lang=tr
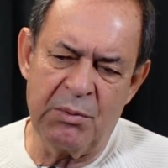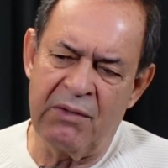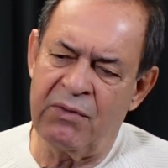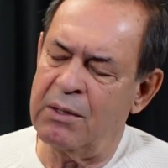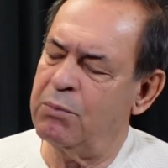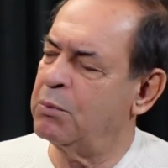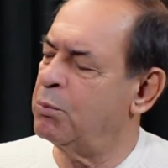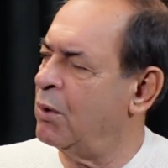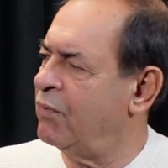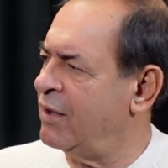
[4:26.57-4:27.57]
gibi efendim
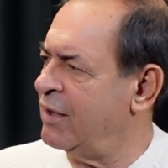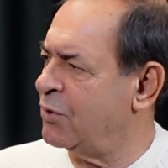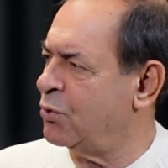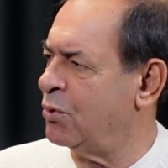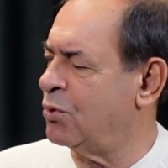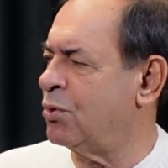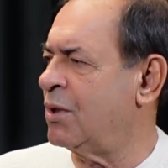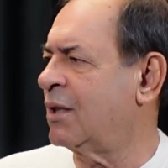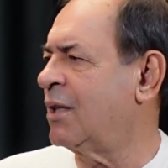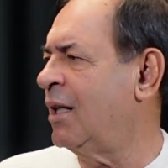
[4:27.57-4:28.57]
Futbol Federasyonu
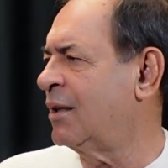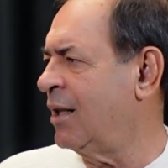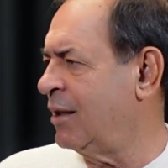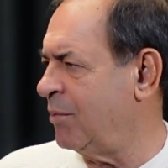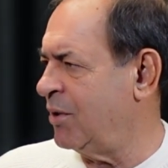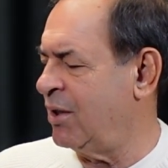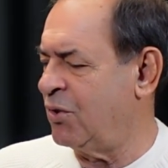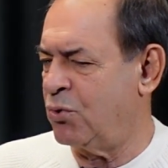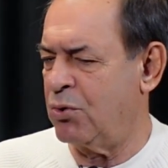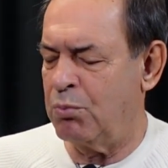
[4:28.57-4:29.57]
sürekli 6 ayda bir
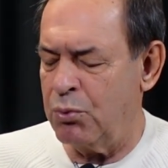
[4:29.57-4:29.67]
değişiyor.